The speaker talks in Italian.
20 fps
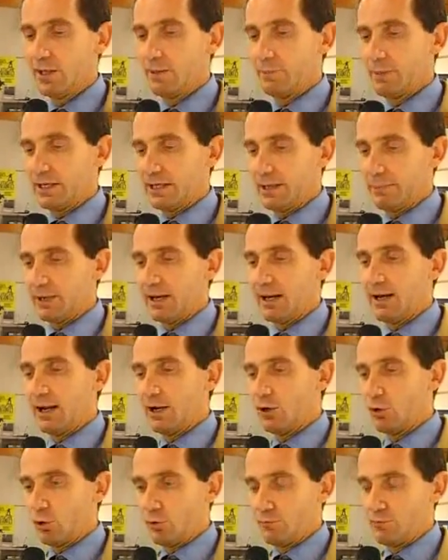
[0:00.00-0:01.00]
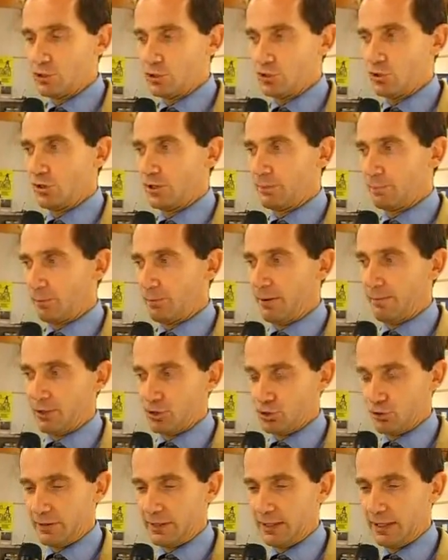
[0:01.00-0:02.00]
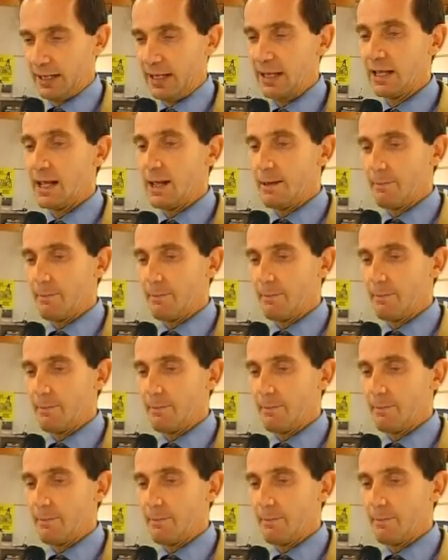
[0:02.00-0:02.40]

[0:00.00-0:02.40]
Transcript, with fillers: per capire la loro visione del problema giovanile.